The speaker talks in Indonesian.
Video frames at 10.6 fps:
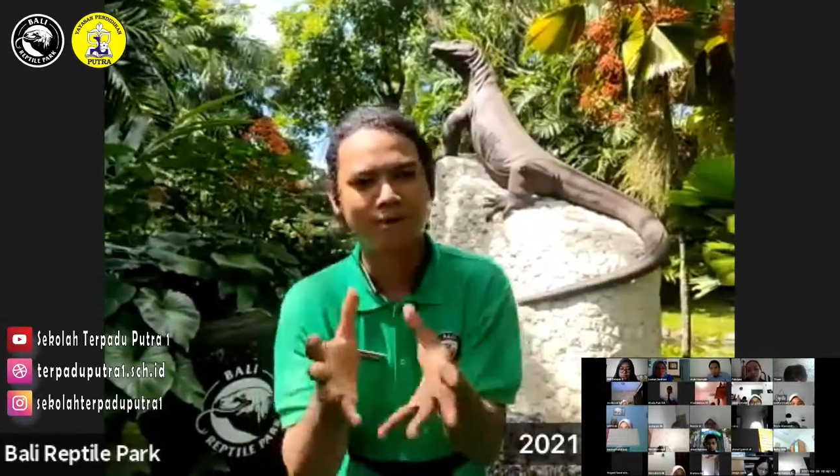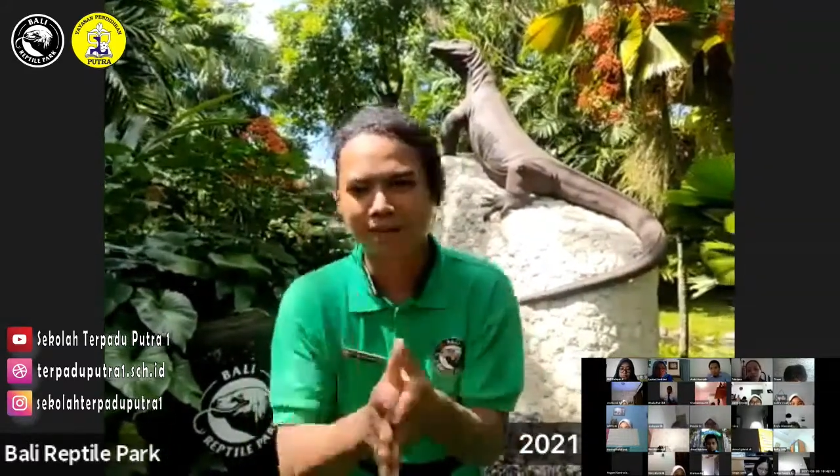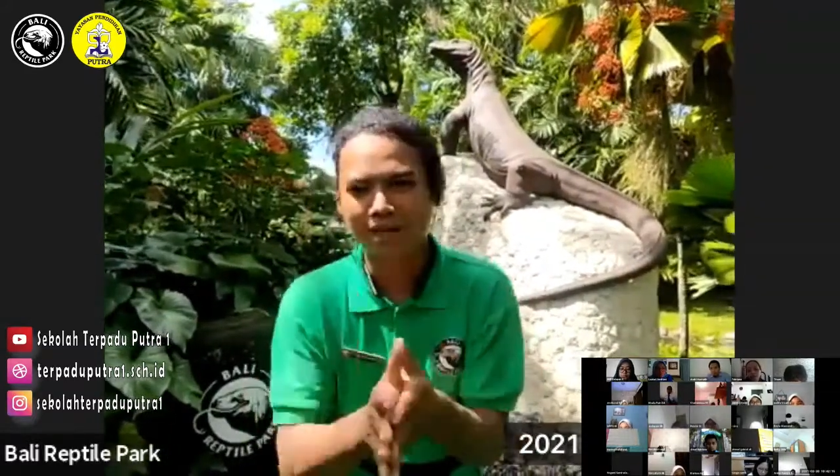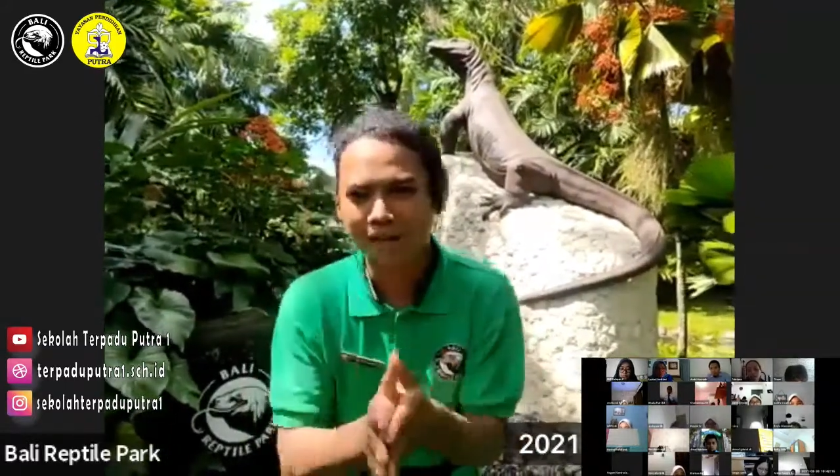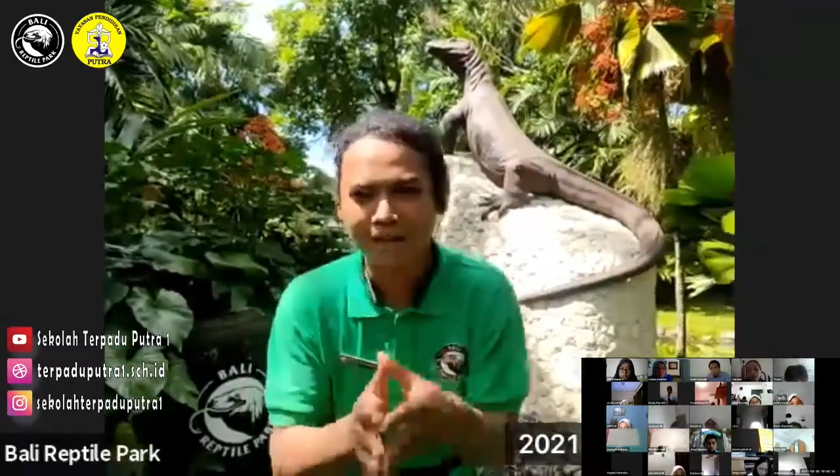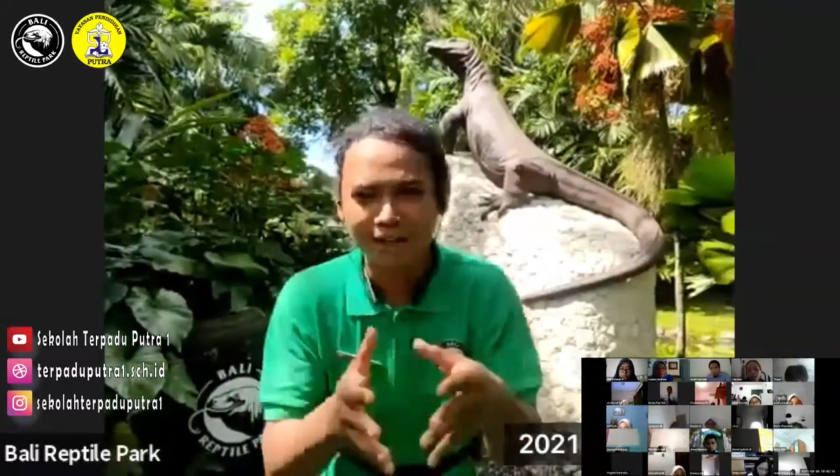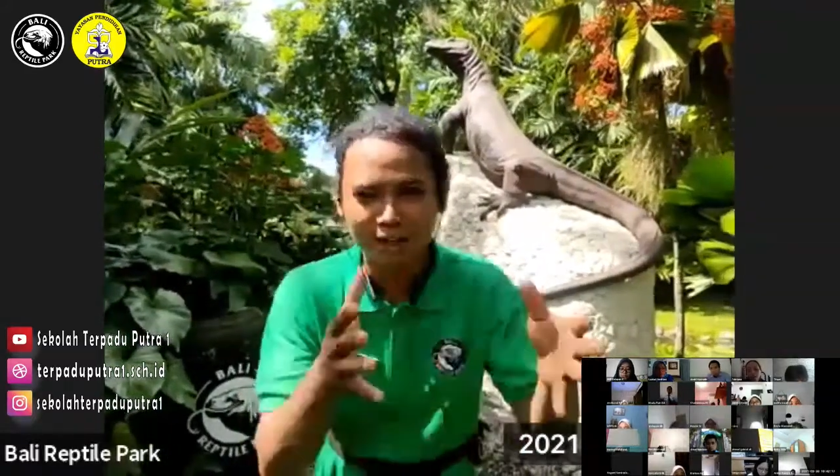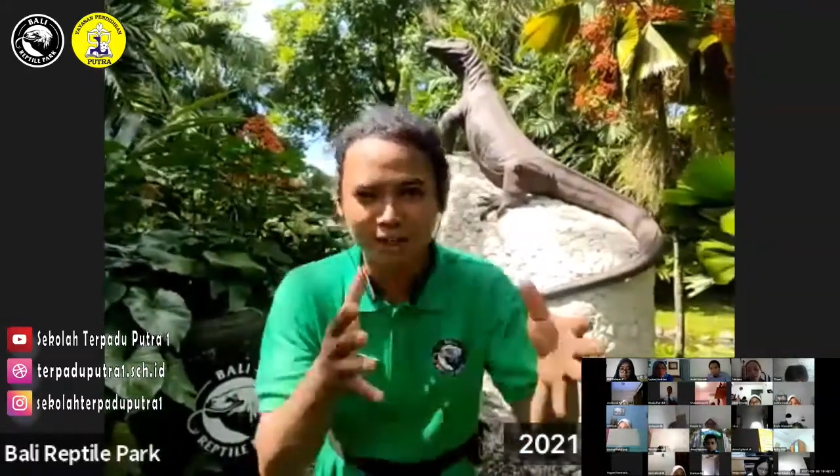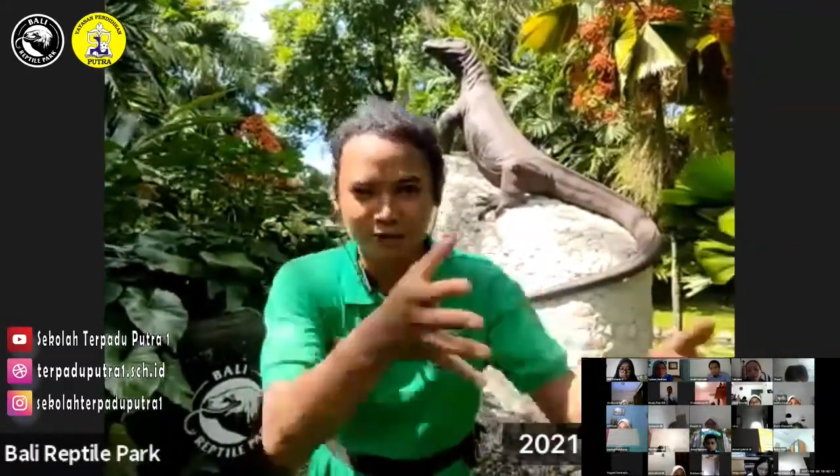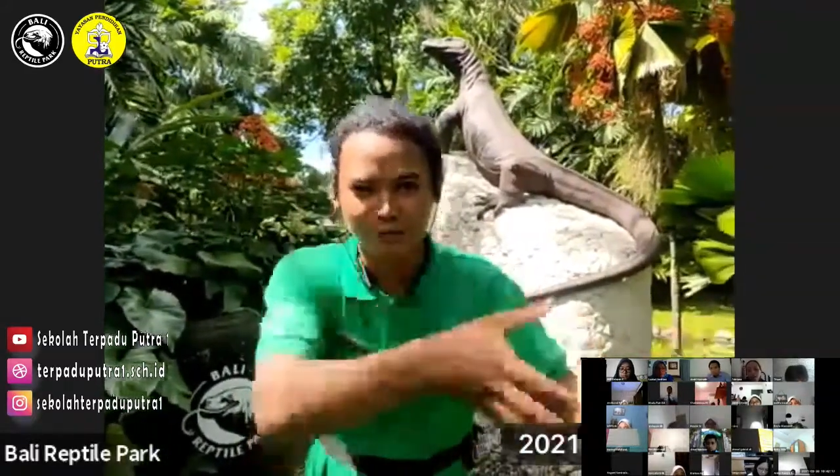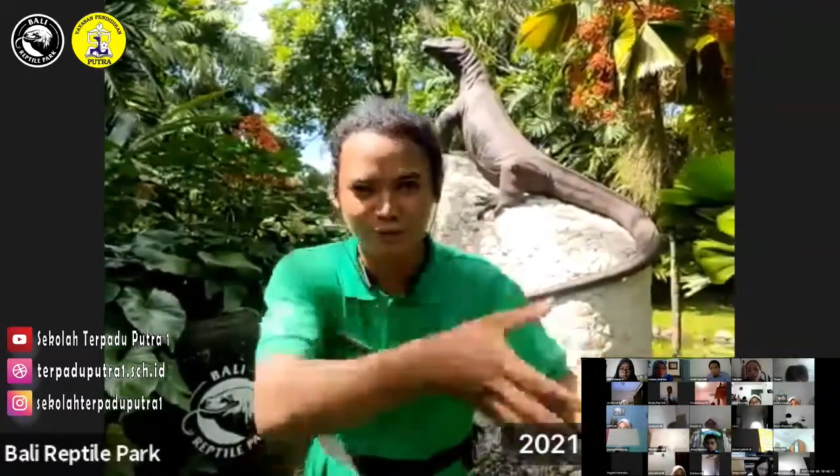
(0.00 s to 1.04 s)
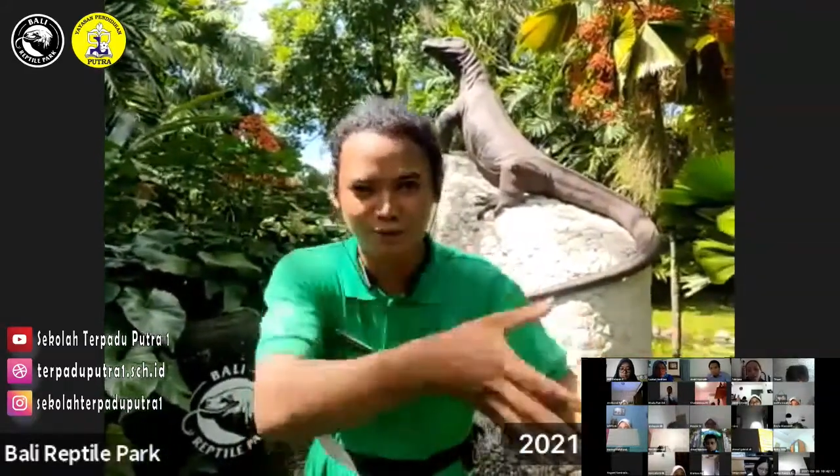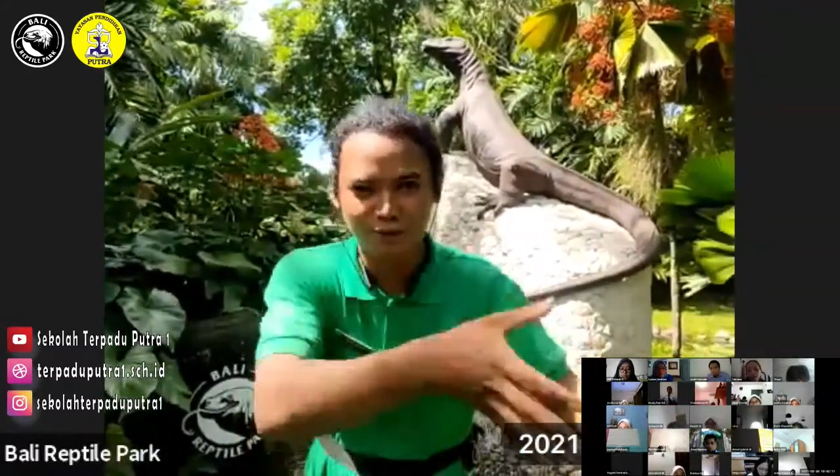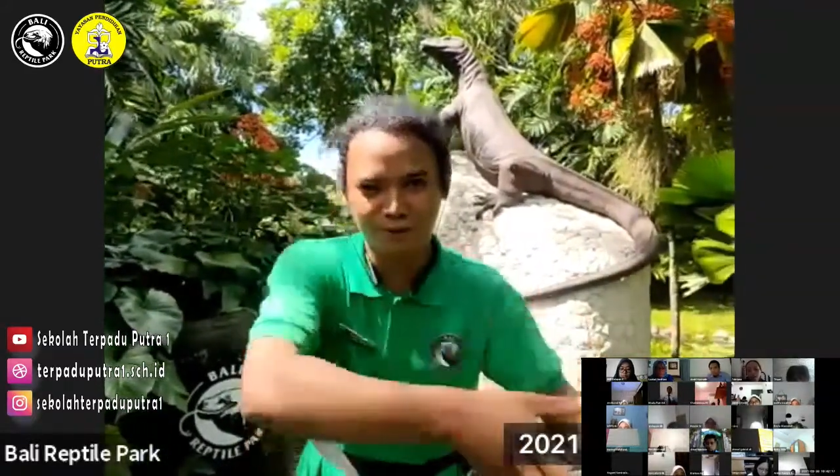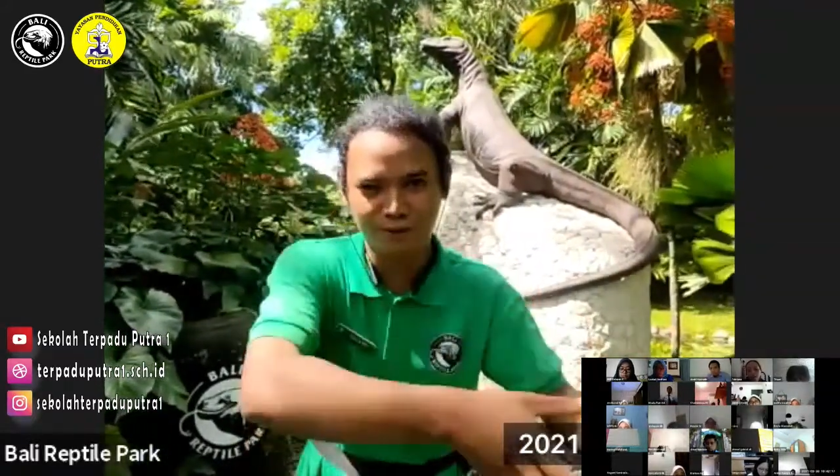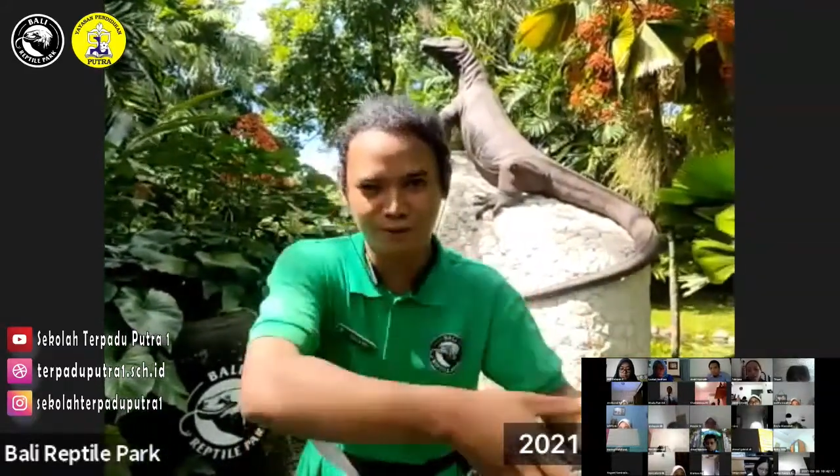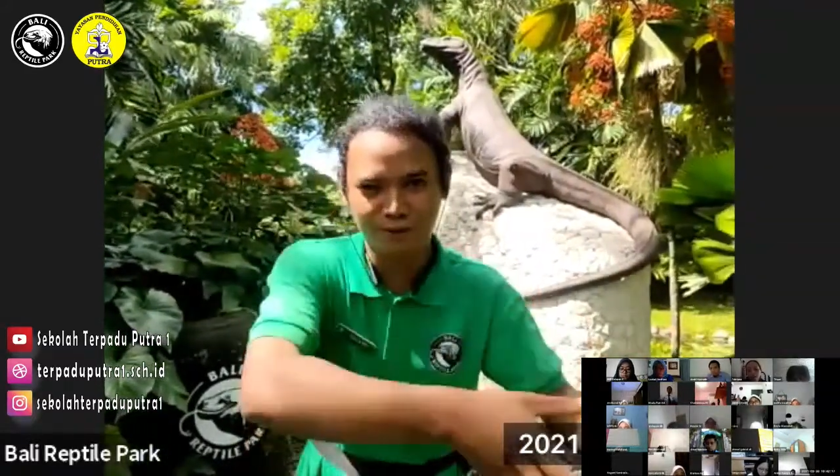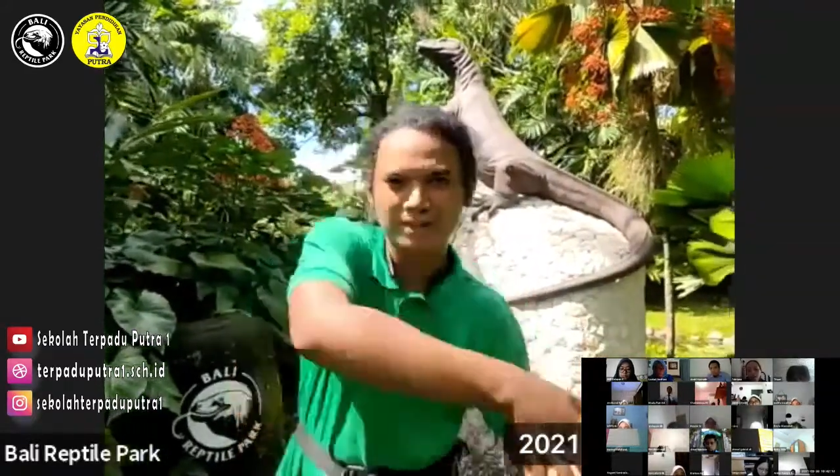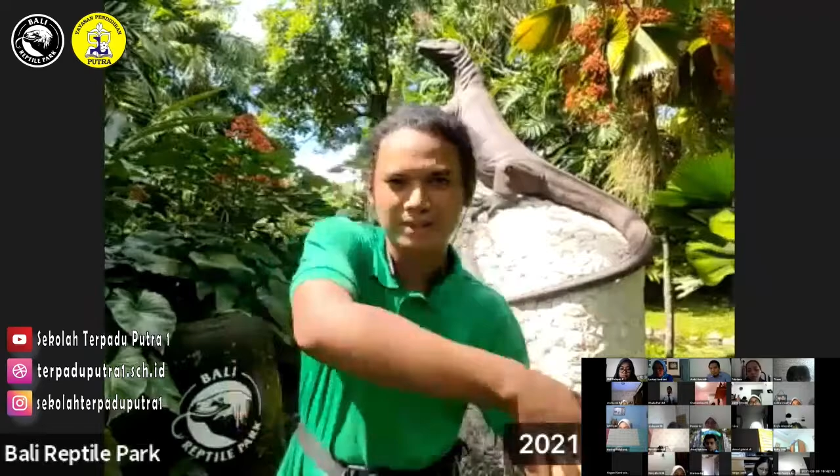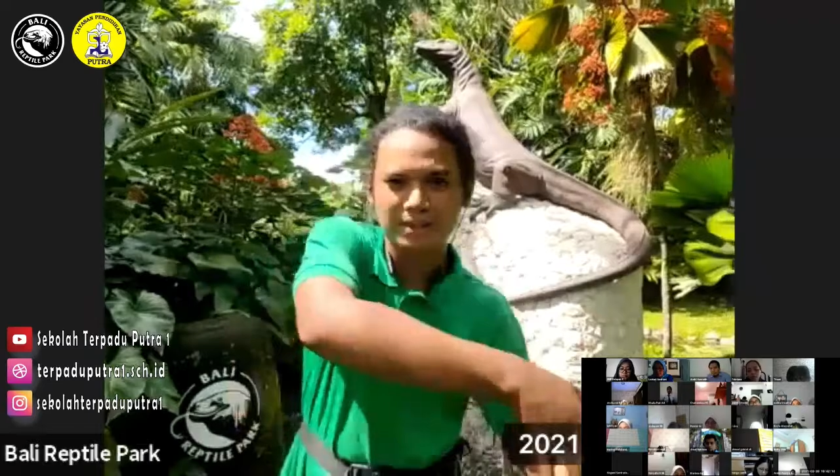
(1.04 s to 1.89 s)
dalam keluarga Indicus